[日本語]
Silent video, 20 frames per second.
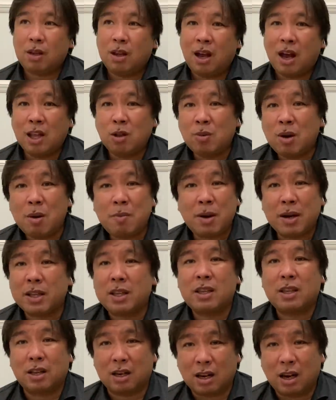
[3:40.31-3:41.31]
あのまま負け
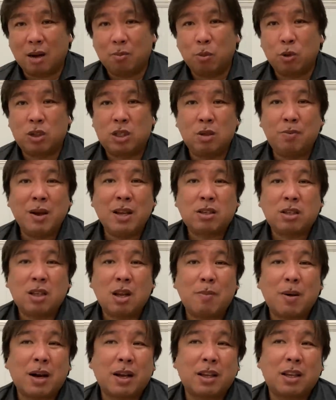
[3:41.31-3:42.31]
てたら、もう自滅で
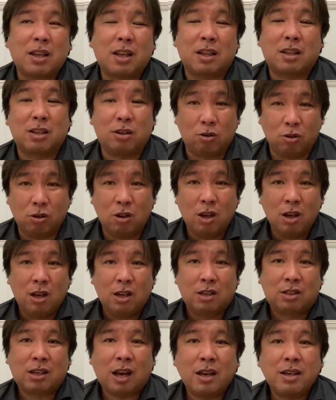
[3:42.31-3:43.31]
負けてたっていう
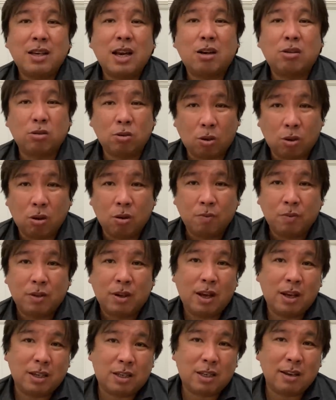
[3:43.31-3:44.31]
最悪の
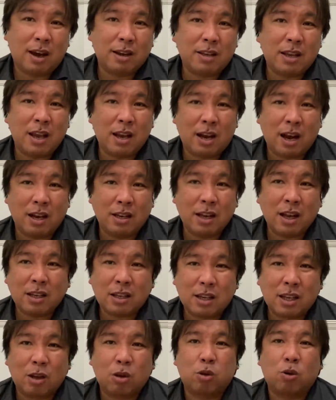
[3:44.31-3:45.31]
試合展開になっ
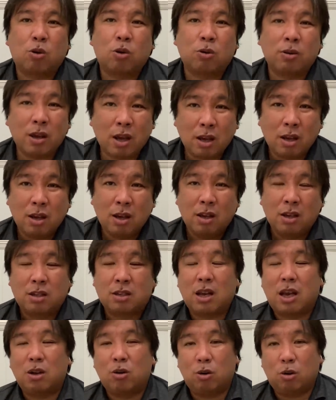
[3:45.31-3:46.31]
てたところね、
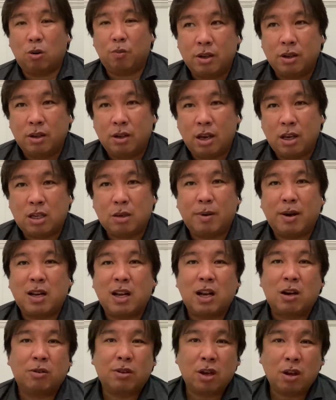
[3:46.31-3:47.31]
最後、
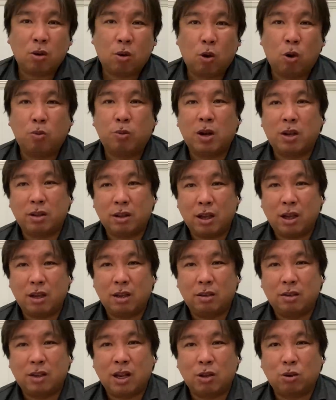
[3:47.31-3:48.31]
エチバリアのね、ホームランで、
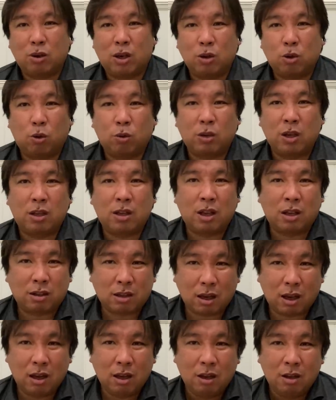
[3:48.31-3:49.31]
なんとか同点になっ
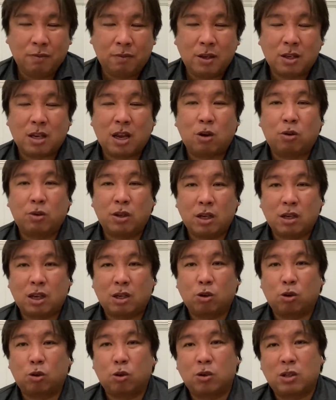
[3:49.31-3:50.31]
て、で、最後ね、佐
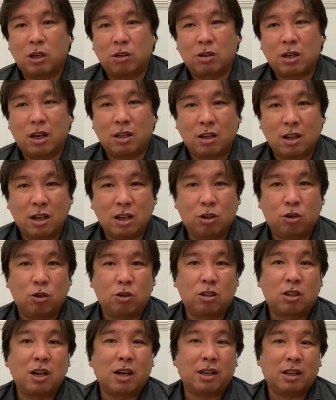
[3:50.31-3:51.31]
藤投手がサヨナラヒットに
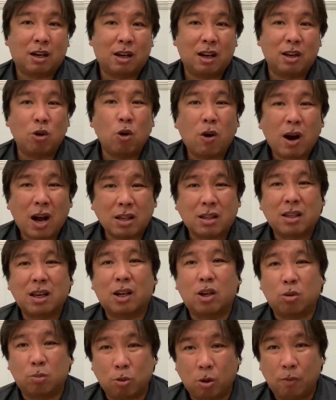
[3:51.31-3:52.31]
つなげたから良かったけ
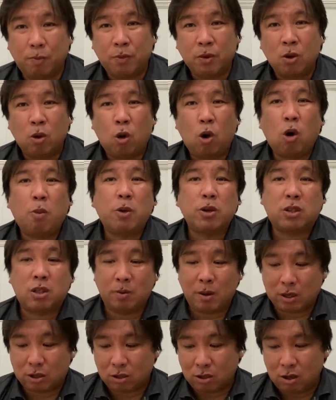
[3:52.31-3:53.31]
ども、ほぼ自
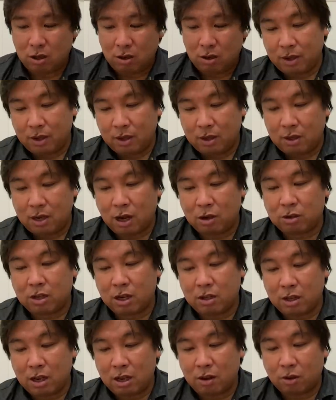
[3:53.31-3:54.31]
滅。楽
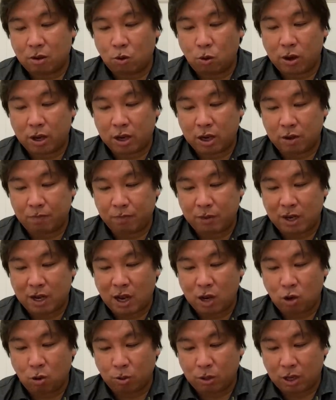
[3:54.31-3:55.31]
天ね、攻撃2
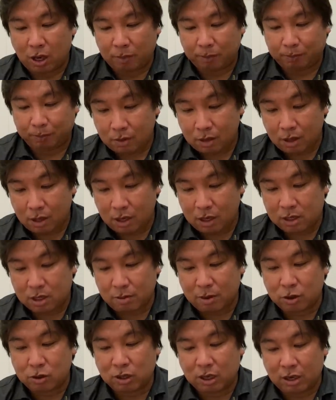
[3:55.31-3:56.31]
回表、えー、
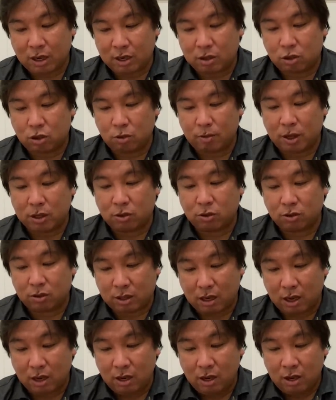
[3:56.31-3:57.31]
島内がね、ツーベース打っ
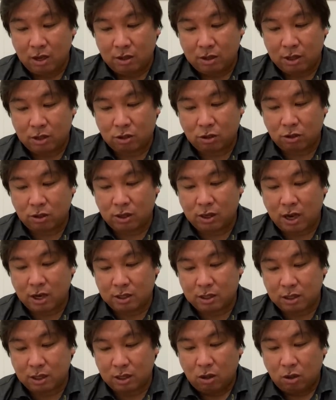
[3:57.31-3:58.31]
て、で、鈴木大
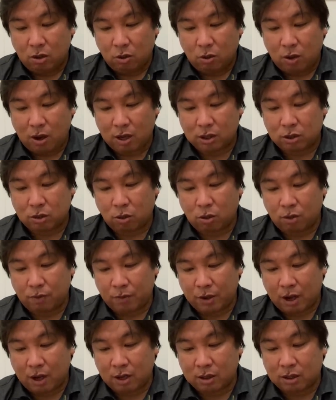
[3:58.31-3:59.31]
地、ファースト、
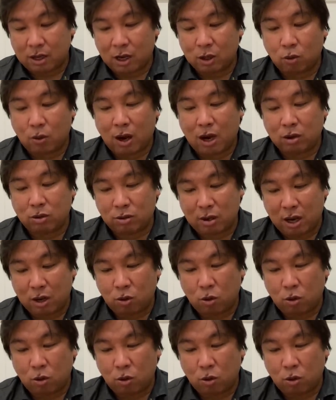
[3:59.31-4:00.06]
あーサードファールフライ。